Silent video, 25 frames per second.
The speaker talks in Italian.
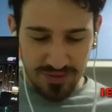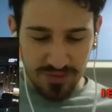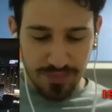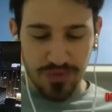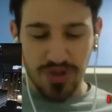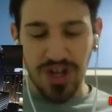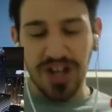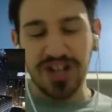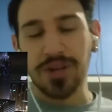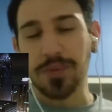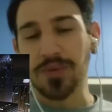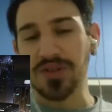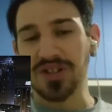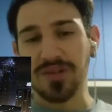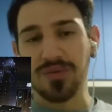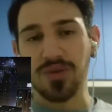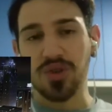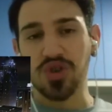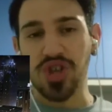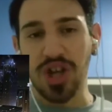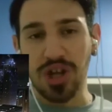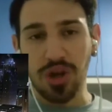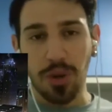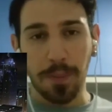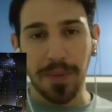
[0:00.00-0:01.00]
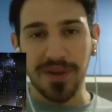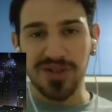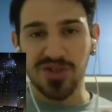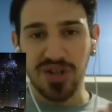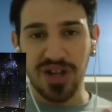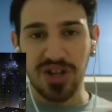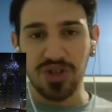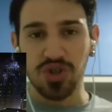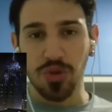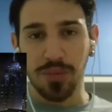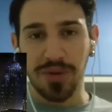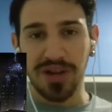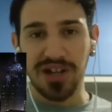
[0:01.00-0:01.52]
Certo, potevano scegliere un
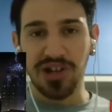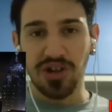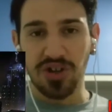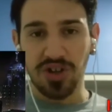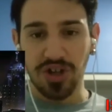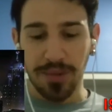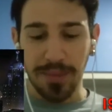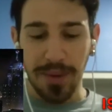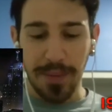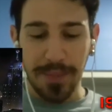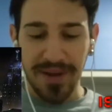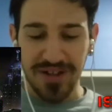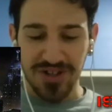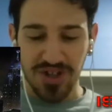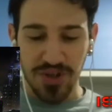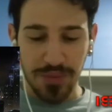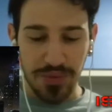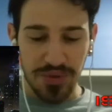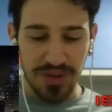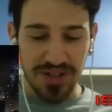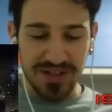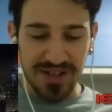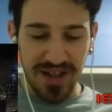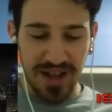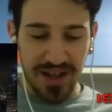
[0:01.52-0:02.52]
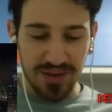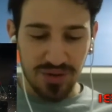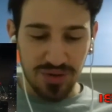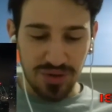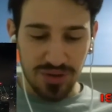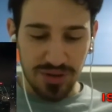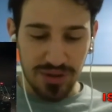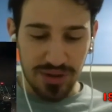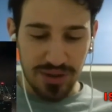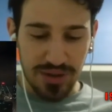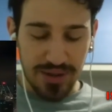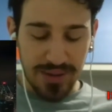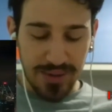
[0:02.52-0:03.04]
personaggio migliore, non mi piace più di
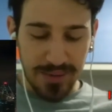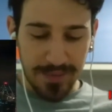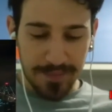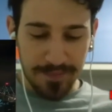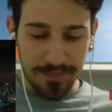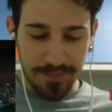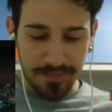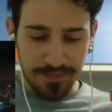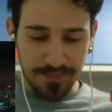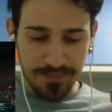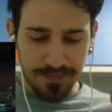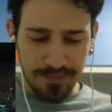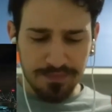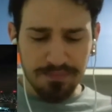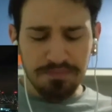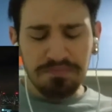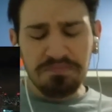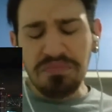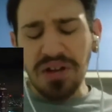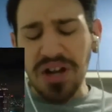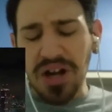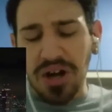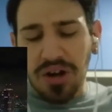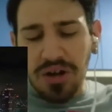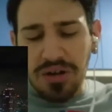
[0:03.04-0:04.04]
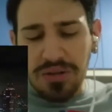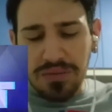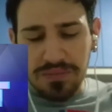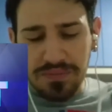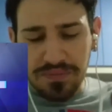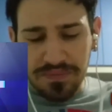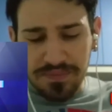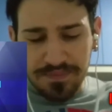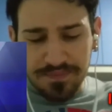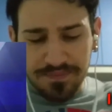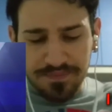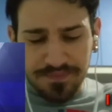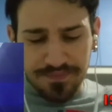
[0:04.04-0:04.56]
tanto. Però...
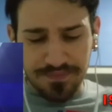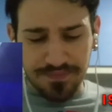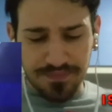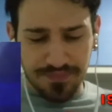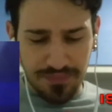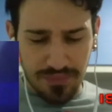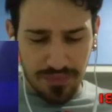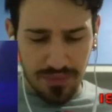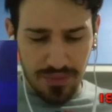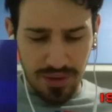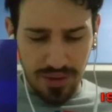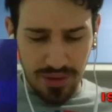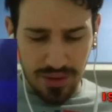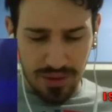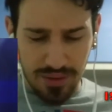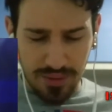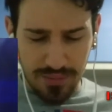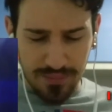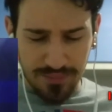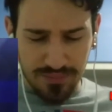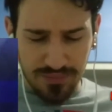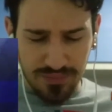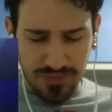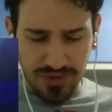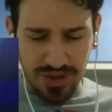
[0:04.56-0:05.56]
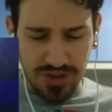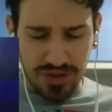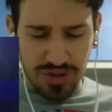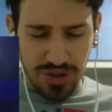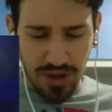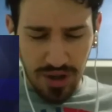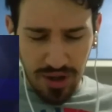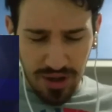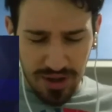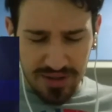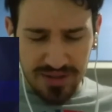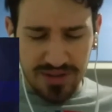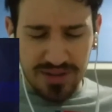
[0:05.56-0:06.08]

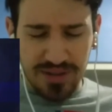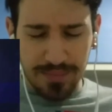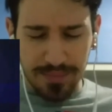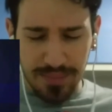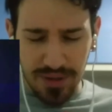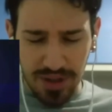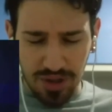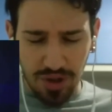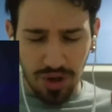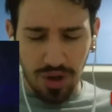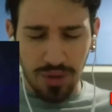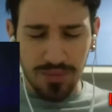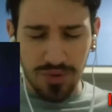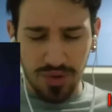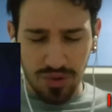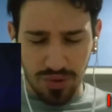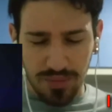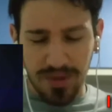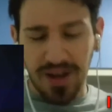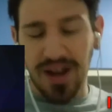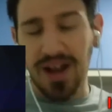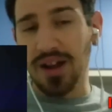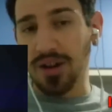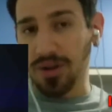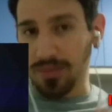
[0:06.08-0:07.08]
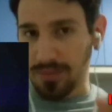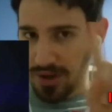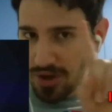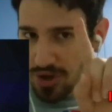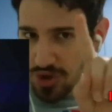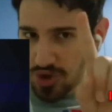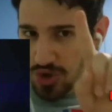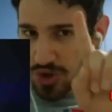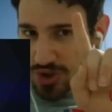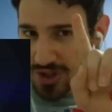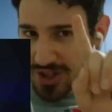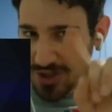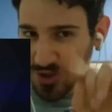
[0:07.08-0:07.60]
Detroit Become Human. Ah, non mi ero
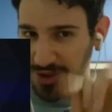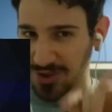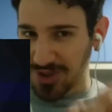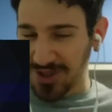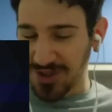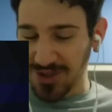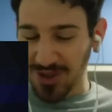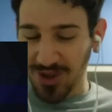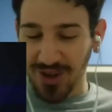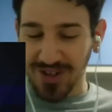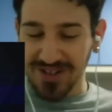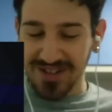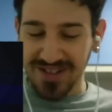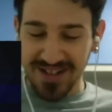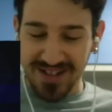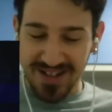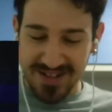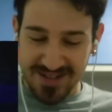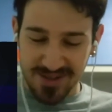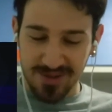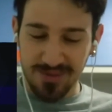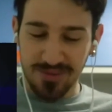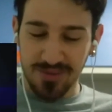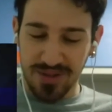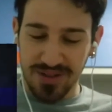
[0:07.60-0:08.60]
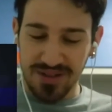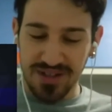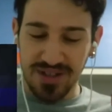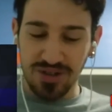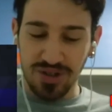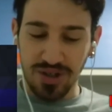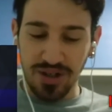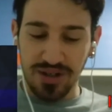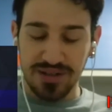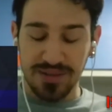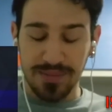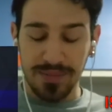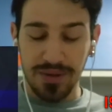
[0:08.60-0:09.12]
scordato Detroit, ragazzi. Comunque,
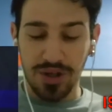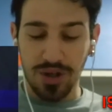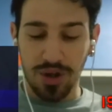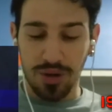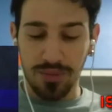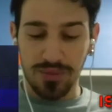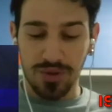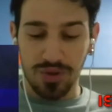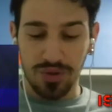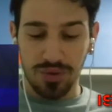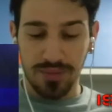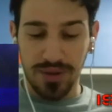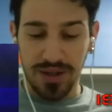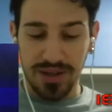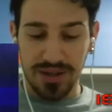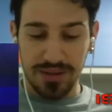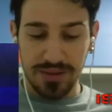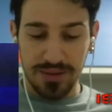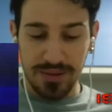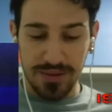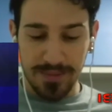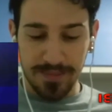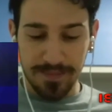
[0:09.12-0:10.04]
Detroit Become Human.